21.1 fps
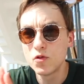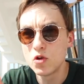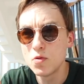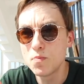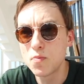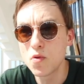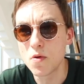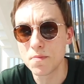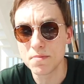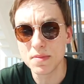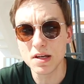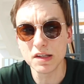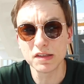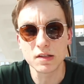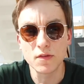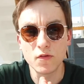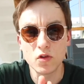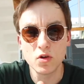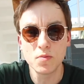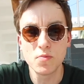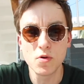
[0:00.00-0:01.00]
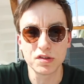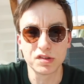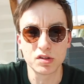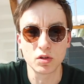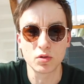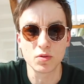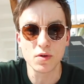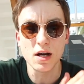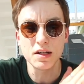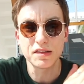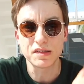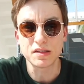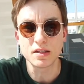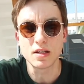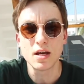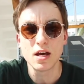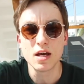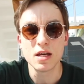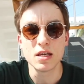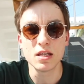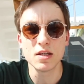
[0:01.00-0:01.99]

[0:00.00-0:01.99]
в любом месте, в любой ситуации